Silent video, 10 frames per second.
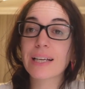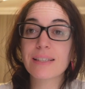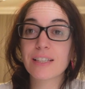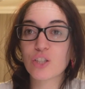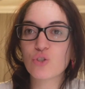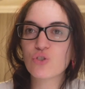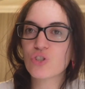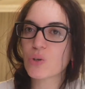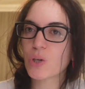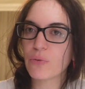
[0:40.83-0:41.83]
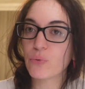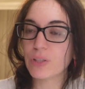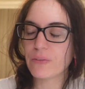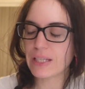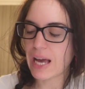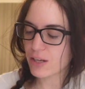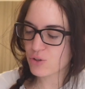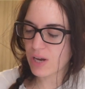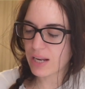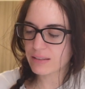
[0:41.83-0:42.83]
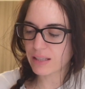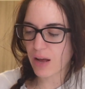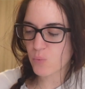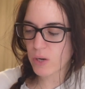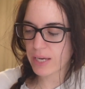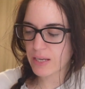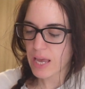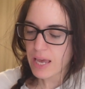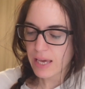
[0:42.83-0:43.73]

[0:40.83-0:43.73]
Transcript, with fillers: che si raggiunge con la funivia cioè la tramway